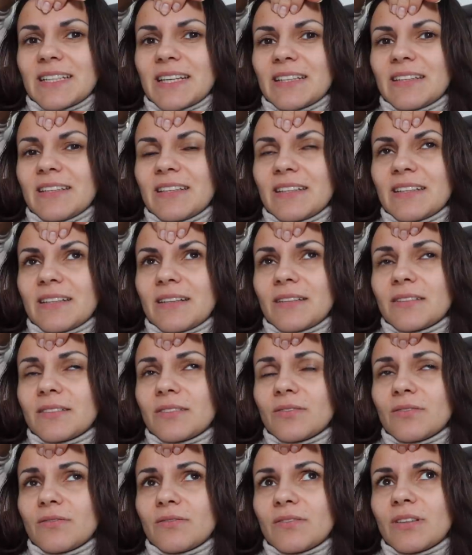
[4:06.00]

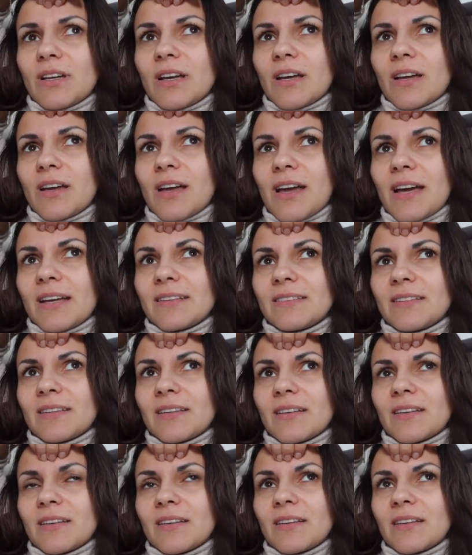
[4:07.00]
Skateryzować,
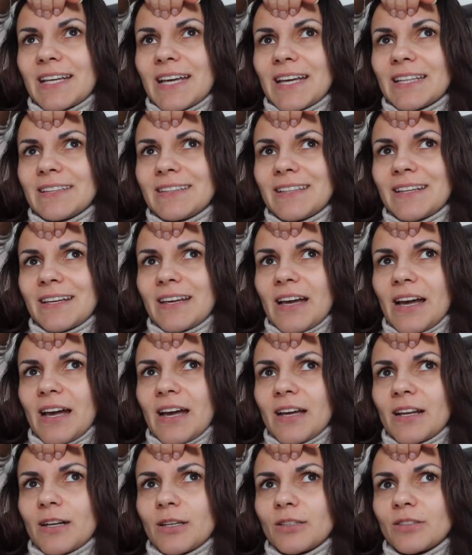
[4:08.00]
kate,
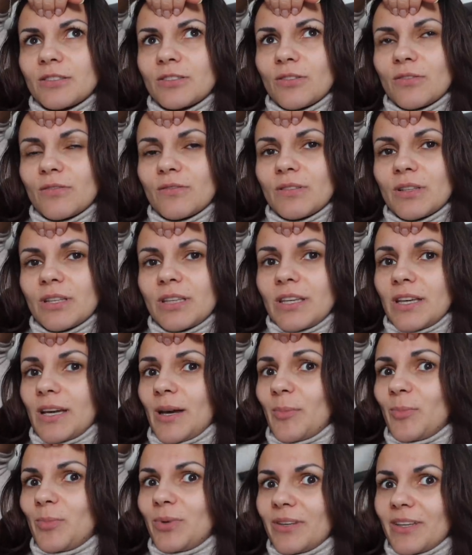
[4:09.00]
kategoryzować,
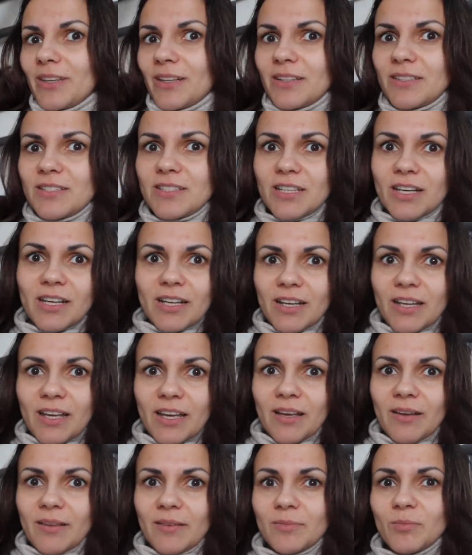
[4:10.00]
ja
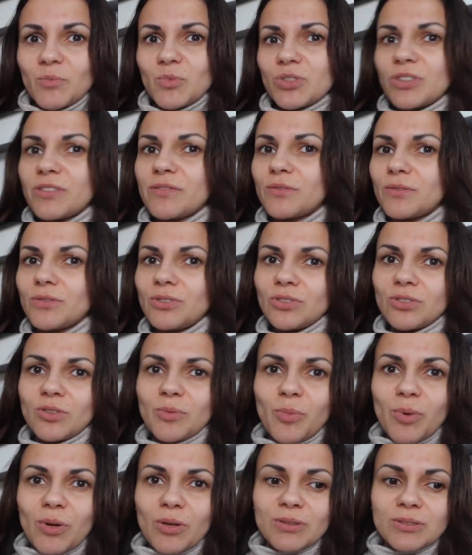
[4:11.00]
pierdzielę, muszę wrócić
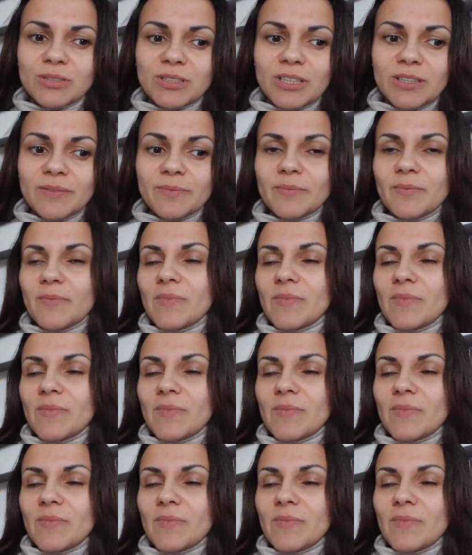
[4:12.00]
do Polski